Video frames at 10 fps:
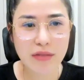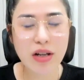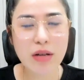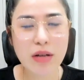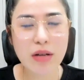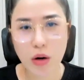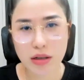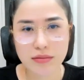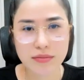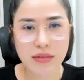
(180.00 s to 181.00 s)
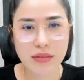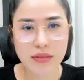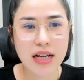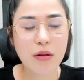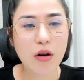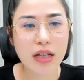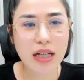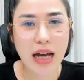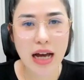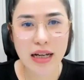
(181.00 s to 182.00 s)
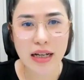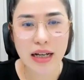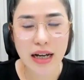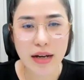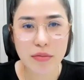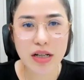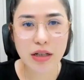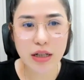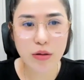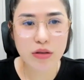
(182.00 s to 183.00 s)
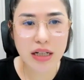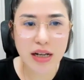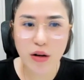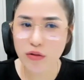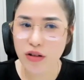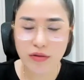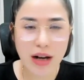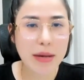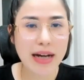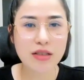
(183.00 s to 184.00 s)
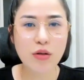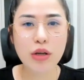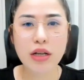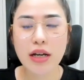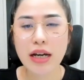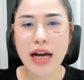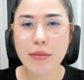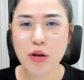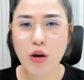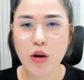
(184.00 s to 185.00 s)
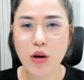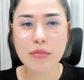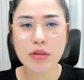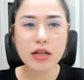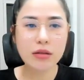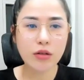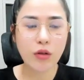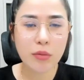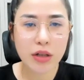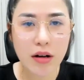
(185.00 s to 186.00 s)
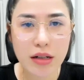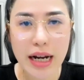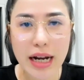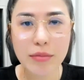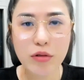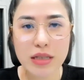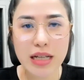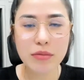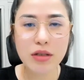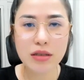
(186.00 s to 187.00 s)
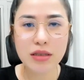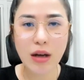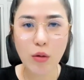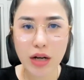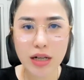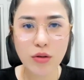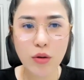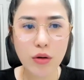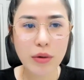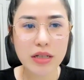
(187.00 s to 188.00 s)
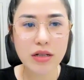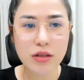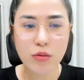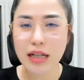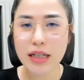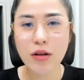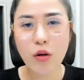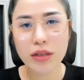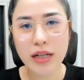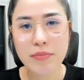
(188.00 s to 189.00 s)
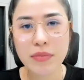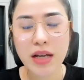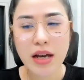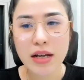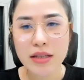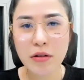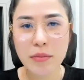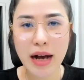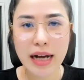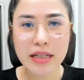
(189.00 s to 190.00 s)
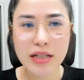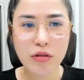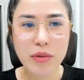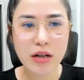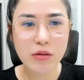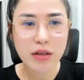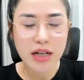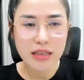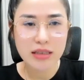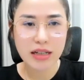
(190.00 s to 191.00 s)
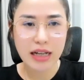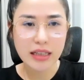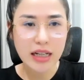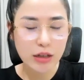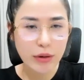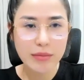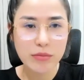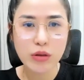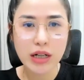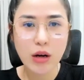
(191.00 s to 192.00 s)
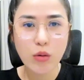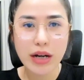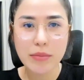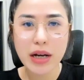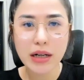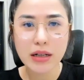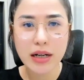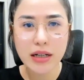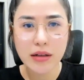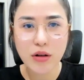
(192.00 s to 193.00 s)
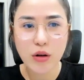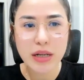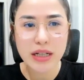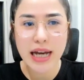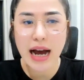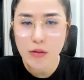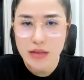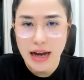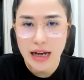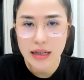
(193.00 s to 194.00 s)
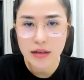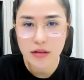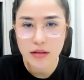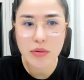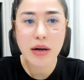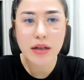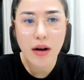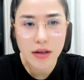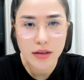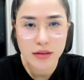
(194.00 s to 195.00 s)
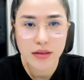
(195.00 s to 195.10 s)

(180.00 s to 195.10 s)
em phải bỏ cuộc. Sau đó thì là em nghiên cứu rất nhiều phương pháp ăn rồi. Em có giảm cân, có một đợt là em cũng giảm được sáu cân rồi, lúc ấy chưa dùng Lacclean Gold nha. Nhưng mà anh chị có biết không, cái thịt của em xuống đến đâu là em biết đến đấy, nó bị nhão ra, nó bị mất cơ.